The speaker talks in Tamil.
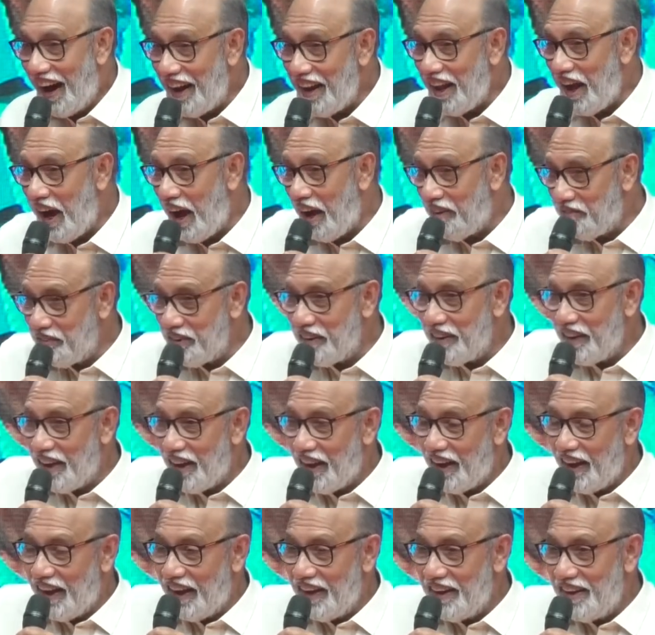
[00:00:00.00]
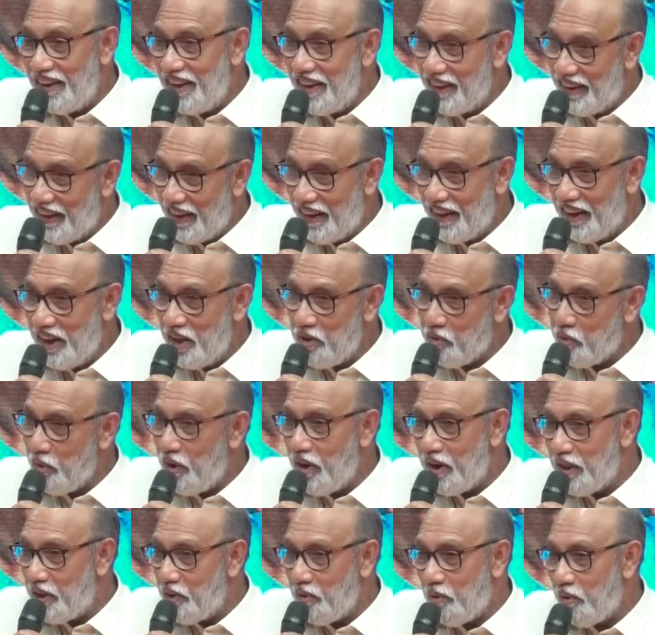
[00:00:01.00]
ஆனால் அவங்க நீங்கள் என்றைக்கோ
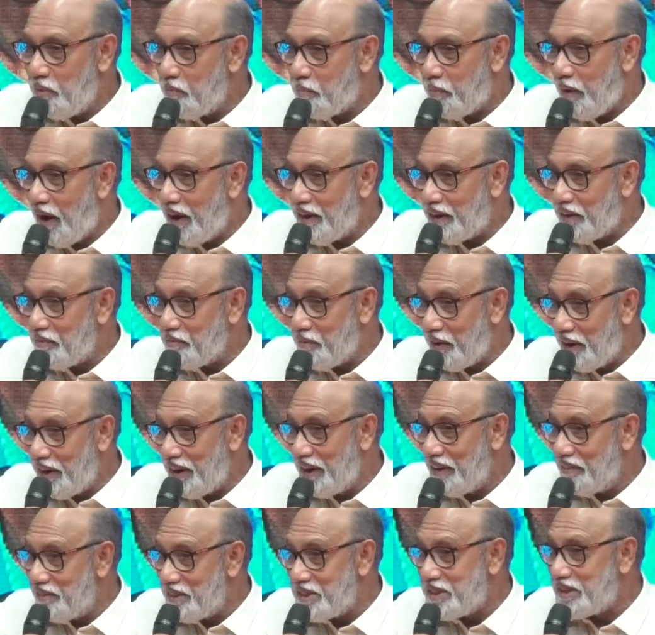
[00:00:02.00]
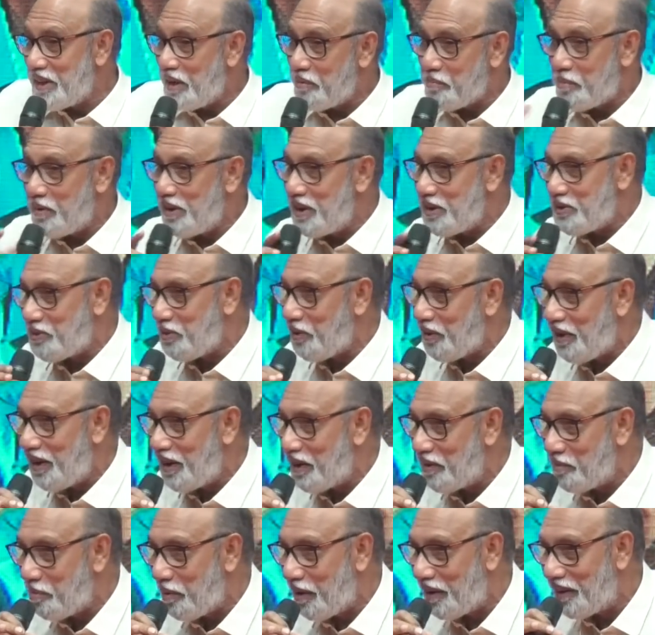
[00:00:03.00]
எழுதின ஒரு பாட்டை மைண்டில் வச்சுட்டு அப்படியே
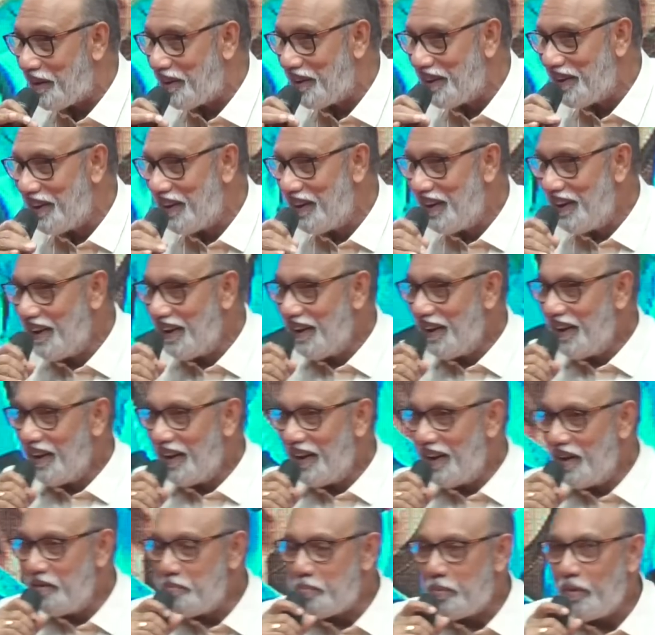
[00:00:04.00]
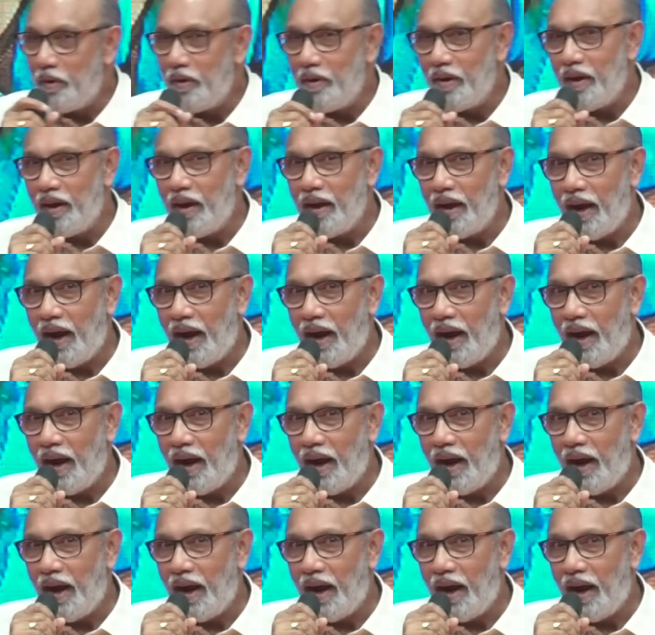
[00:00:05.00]
சொல்கிறாங்க பாருங்கள் இப்போது